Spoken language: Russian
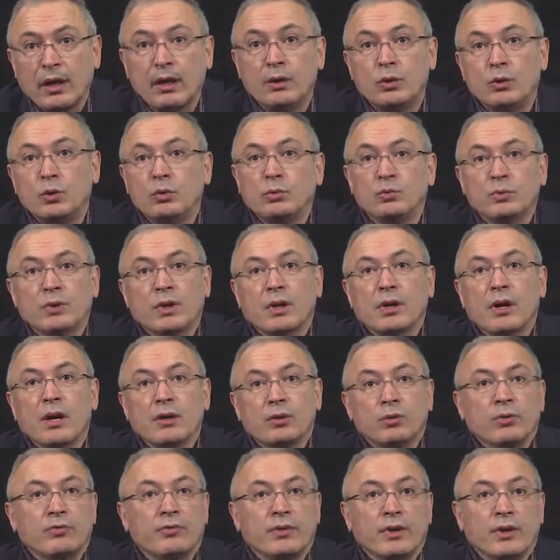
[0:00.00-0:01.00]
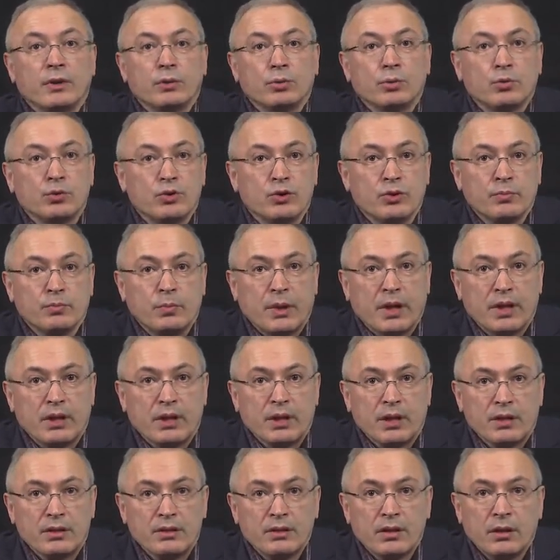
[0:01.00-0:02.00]
и Дум-то готовы их тут же
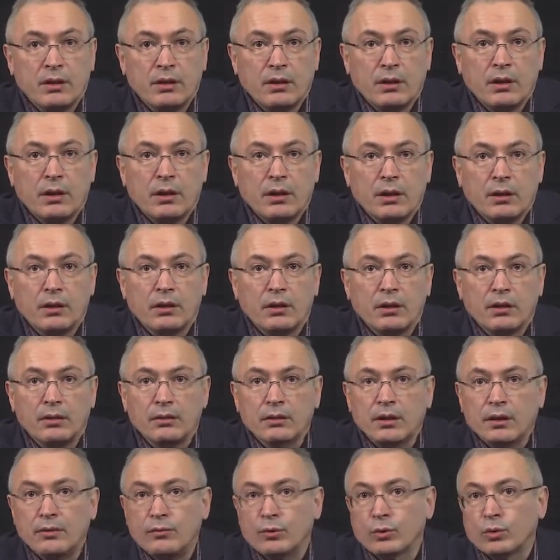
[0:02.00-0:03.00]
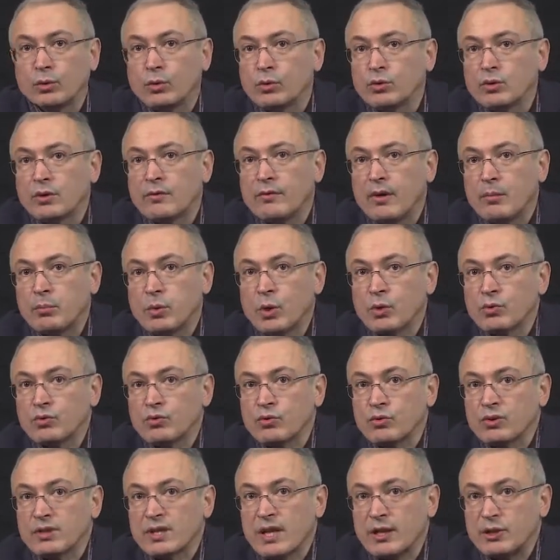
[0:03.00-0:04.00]
принять. И вот тут к
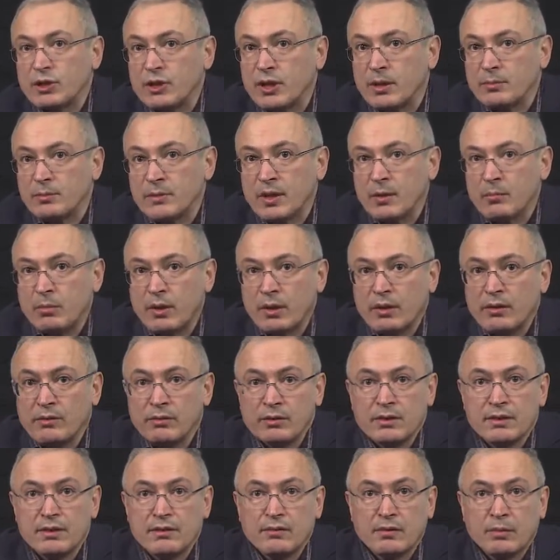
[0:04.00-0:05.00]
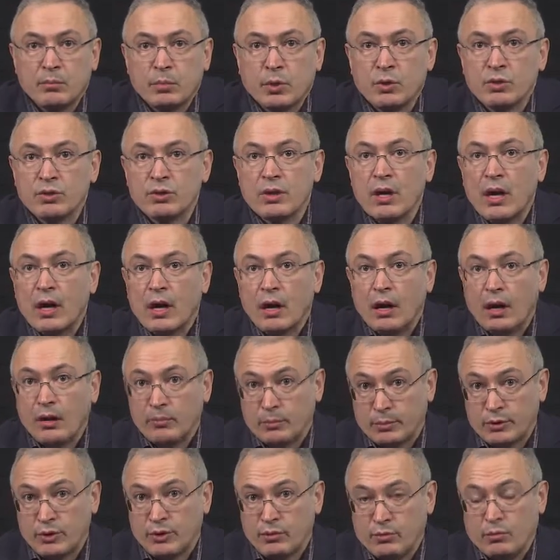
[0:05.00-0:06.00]
вопросу «зачем» добавился вопрос
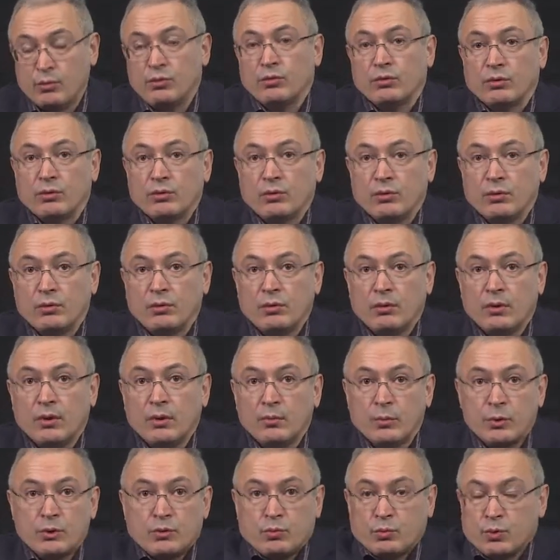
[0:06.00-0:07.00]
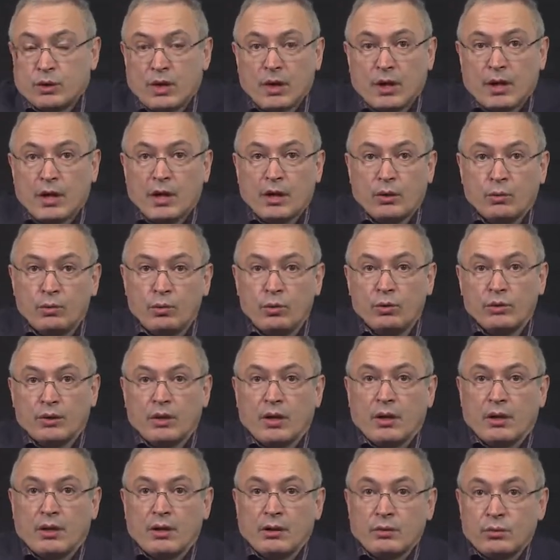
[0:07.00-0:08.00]
«а почему?». Почему такая
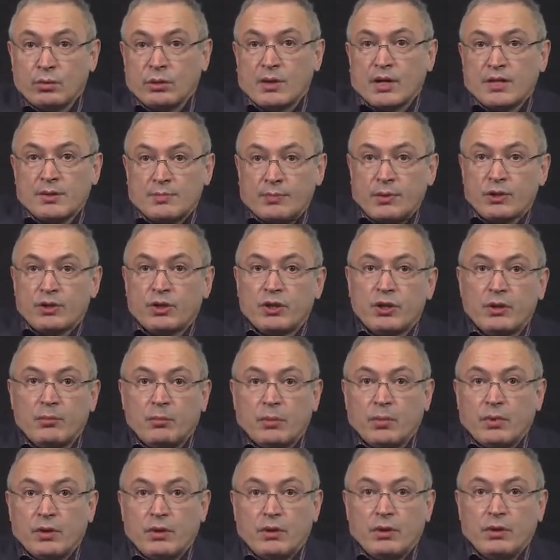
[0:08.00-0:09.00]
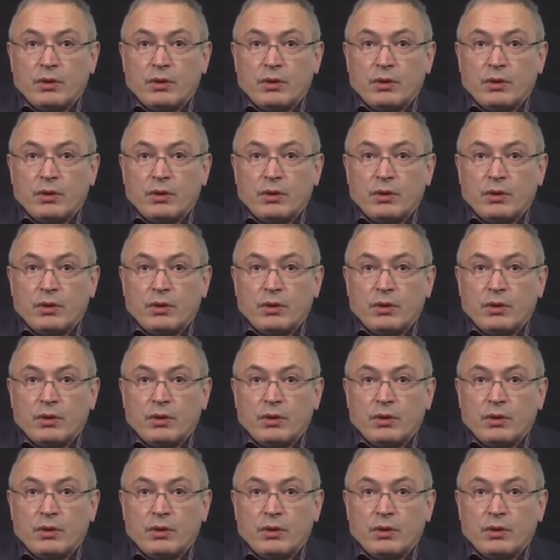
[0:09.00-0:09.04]
гонка? Куда спешим?